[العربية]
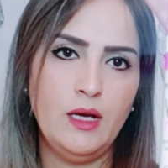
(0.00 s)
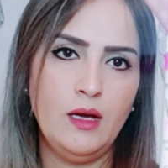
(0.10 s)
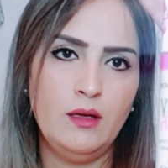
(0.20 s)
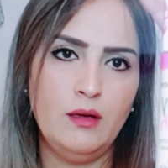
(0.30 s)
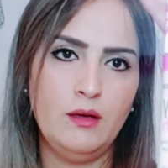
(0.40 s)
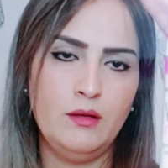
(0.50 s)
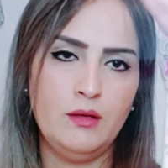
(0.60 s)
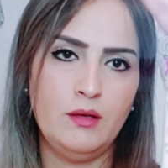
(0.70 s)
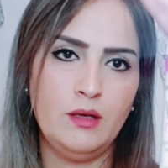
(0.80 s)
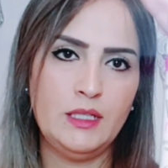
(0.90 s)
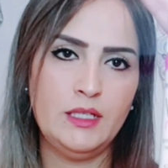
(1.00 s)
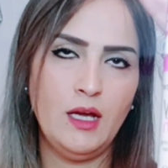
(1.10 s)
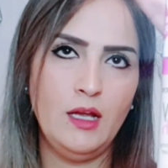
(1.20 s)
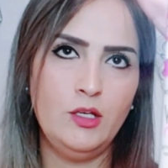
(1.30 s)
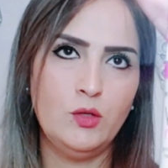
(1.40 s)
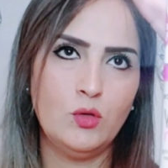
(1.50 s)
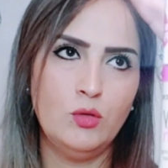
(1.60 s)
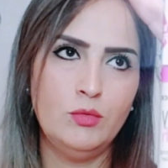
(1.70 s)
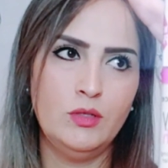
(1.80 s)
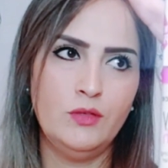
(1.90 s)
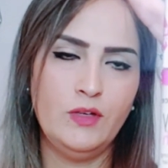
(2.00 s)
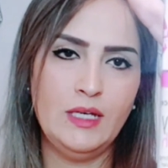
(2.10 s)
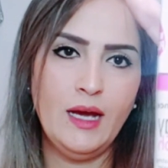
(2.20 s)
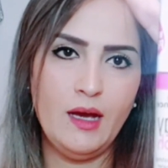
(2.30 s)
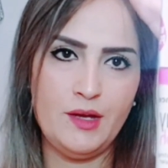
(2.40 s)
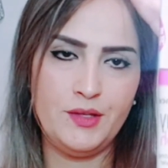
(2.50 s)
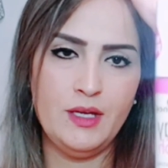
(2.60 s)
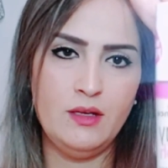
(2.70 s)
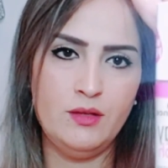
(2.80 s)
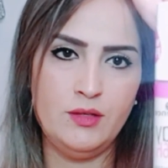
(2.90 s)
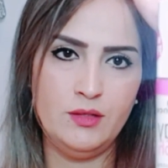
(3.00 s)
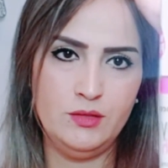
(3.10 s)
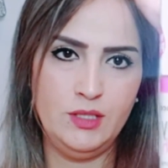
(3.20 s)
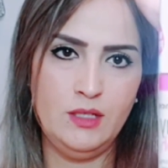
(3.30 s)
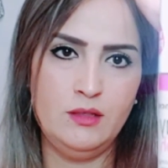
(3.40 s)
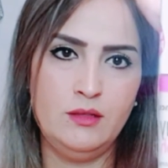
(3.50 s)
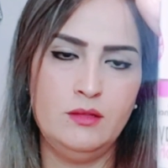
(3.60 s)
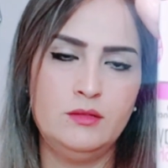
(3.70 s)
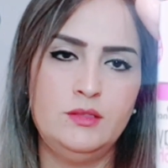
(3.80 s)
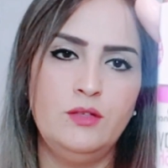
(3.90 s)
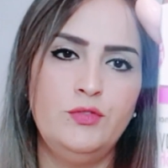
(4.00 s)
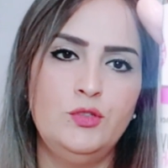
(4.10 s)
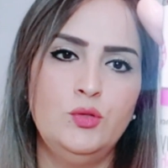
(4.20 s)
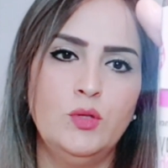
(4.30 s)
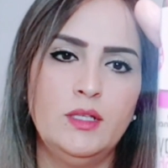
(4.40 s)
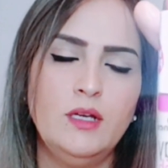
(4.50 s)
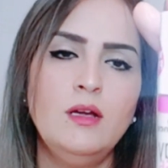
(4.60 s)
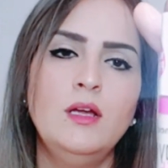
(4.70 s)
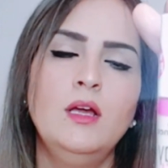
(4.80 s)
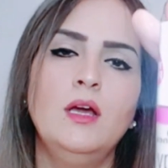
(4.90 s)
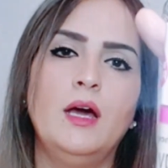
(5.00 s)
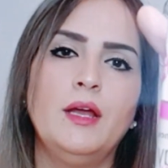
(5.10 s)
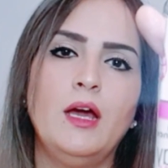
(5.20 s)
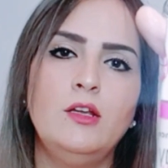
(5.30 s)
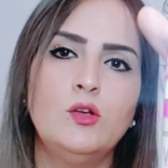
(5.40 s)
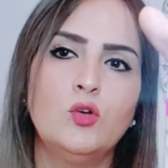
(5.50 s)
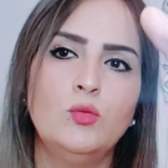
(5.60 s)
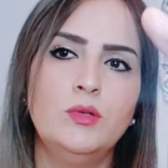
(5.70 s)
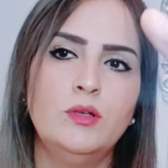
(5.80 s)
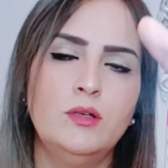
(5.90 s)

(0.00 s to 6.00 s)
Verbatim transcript: انا آه، غادي نخلي لكم آه، في الاخر ديال ديال ديال الفيديو هذا غنخلي لكم